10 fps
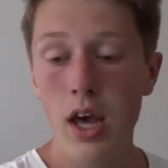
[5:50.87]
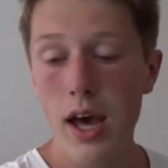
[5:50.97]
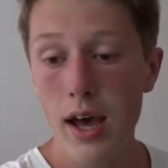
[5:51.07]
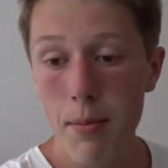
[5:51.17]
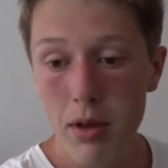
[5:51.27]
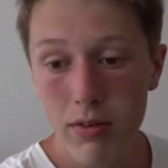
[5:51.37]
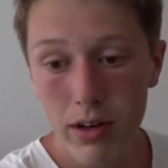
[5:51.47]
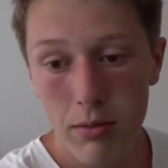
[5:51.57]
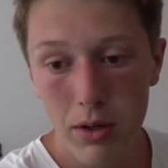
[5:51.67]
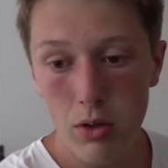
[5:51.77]
Ähm, ich
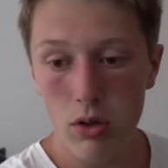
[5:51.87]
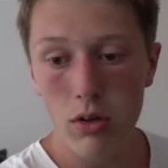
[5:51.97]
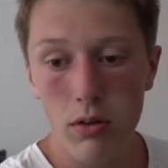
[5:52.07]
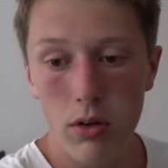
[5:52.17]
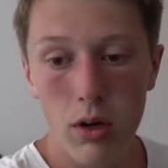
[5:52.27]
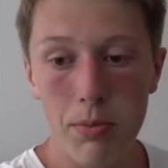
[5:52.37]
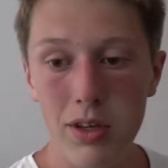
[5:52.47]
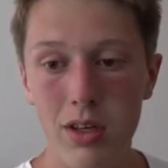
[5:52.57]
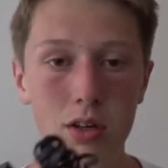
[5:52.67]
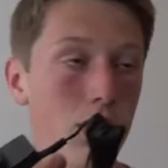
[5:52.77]
werde jetzt mal gucken, ob
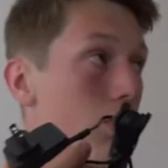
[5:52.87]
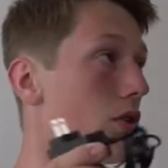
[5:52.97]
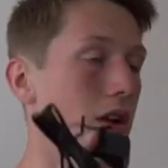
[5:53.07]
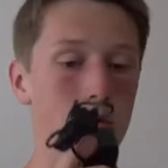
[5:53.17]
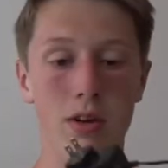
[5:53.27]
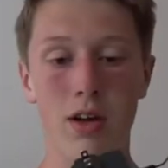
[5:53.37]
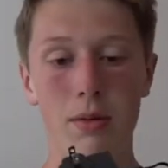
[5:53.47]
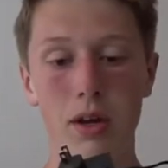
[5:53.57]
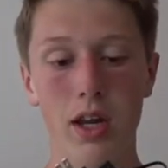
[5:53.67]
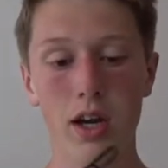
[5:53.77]
ich noch so einen äh,
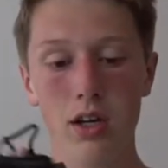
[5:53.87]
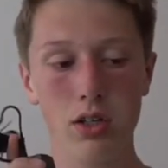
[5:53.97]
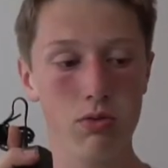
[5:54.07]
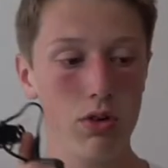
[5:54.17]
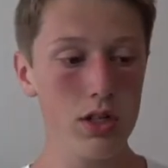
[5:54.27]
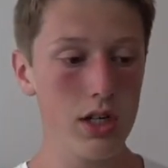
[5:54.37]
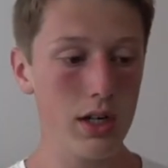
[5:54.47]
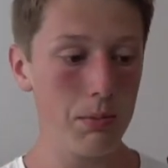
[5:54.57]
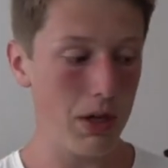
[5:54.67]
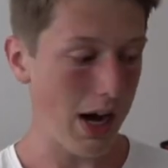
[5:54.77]
amerikanisch auf deutsch
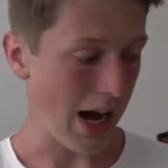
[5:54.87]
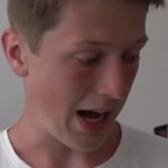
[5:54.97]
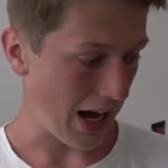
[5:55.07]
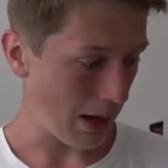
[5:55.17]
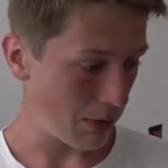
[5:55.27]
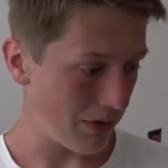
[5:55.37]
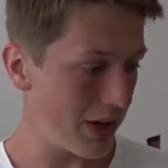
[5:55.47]
Adapter habe.